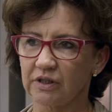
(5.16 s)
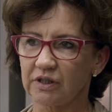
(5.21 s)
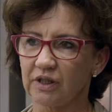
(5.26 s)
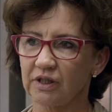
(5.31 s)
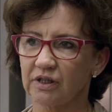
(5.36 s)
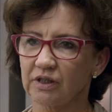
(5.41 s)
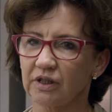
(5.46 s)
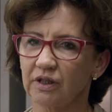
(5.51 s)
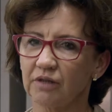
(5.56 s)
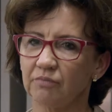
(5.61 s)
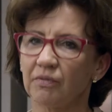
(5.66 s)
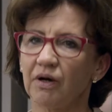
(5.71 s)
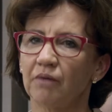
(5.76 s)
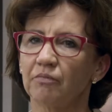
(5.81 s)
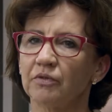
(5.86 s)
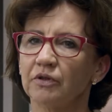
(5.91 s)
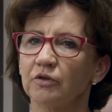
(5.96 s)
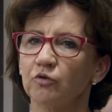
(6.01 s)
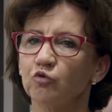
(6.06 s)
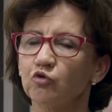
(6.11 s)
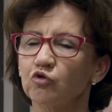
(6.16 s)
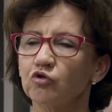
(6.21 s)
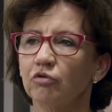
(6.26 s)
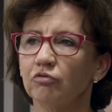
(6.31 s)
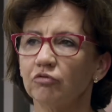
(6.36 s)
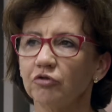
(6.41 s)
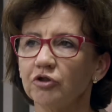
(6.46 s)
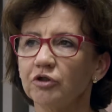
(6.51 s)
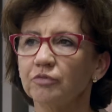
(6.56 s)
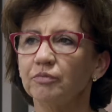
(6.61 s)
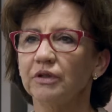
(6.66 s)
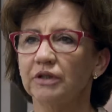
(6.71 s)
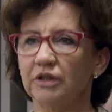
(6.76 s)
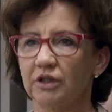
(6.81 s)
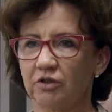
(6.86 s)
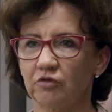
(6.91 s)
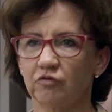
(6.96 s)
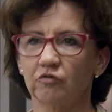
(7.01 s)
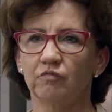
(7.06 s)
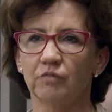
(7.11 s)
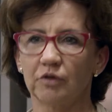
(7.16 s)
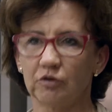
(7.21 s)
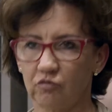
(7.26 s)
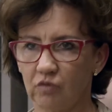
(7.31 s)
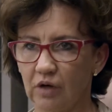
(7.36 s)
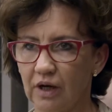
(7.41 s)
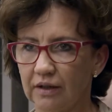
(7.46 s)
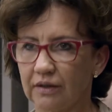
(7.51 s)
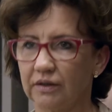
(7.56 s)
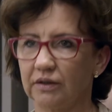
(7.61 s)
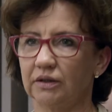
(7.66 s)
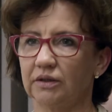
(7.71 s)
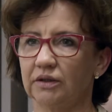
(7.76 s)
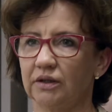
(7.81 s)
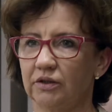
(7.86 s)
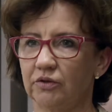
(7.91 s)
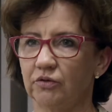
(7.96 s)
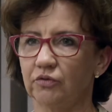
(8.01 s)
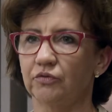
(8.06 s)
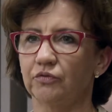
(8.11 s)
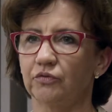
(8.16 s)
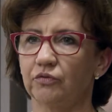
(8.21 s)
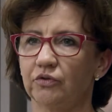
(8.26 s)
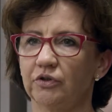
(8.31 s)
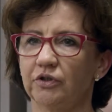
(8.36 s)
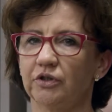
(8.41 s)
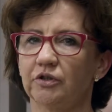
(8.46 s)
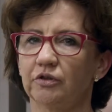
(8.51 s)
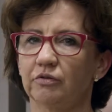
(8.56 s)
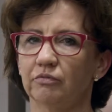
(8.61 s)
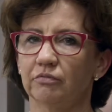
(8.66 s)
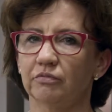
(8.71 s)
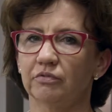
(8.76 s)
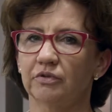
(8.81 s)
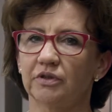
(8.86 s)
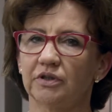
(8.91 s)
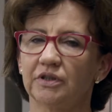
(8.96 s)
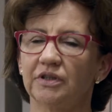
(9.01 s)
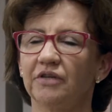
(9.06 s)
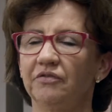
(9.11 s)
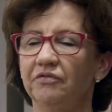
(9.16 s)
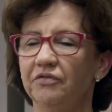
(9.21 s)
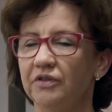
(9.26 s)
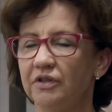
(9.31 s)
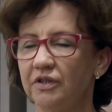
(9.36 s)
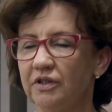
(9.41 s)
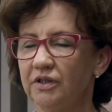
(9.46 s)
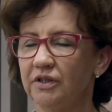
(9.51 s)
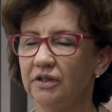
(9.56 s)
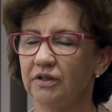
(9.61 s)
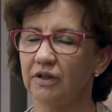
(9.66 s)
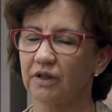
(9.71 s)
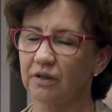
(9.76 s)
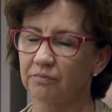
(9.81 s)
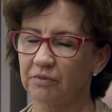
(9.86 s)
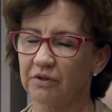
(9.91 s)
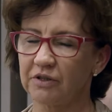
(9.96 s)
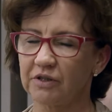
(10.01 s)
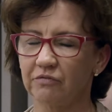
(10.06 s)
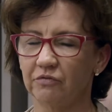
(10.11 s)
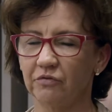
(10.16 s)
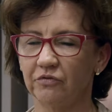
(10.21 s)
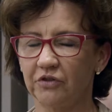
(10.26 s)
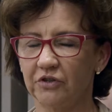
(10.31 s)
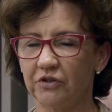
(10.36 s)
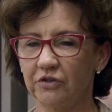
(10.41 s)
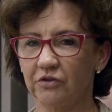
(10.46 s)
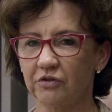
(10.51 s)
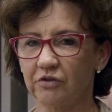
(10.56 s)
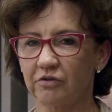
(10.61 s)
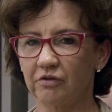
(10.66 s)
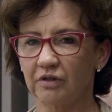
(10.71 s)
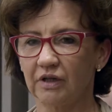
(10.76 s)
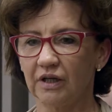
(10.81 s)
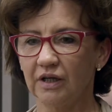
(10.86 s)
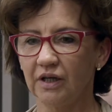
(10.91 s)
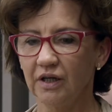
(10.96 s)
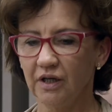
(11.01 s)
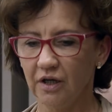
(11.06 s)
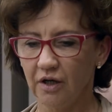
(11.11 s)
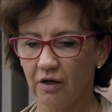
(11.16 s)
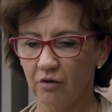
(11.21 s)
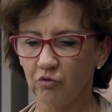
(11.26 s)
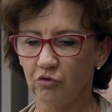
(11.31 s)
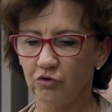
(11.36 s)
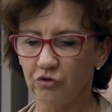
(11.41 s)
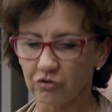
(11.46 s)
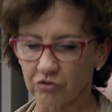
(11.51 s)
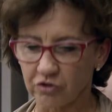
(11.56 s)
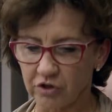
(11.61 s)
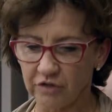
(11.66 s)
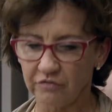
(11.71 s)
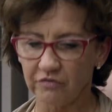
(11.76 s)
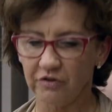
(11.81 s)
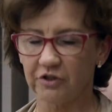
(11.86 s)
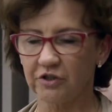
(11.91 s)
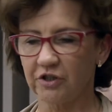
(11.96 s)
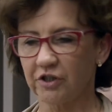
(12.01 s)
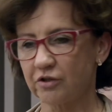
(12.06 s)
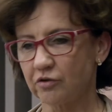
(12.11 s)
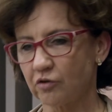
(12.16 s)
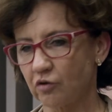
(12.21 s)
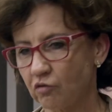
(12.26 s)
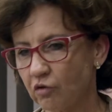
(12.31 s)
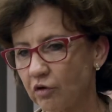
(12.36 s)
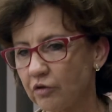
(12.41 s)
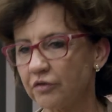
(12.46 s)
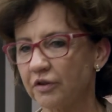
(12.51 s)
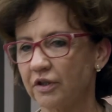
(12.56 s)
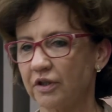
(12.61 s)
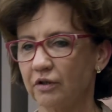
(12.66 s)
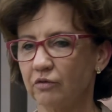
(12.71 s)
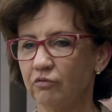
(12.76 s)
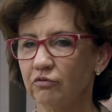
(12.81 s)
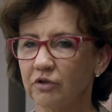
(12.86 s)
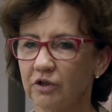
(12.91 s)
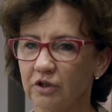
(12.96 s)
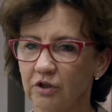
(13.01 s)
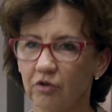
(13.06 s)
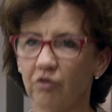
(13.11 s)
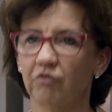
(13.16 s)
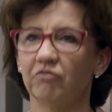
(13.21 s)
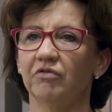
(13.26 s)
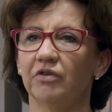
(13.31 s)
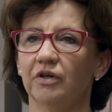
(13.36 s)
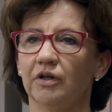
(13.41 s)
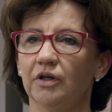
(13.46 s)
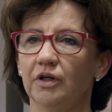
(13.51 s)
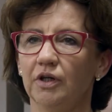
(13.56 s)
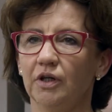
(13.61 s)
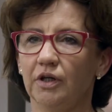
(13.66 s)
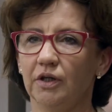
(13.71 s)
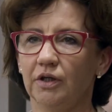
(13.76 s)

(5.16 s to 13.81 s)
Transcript: testerskim mamy dużą liczbę testów manualnych. Testów, które są z definicji, jak Państwo wiecie doskonale, uciążliwe, czasochłonne, rutynowe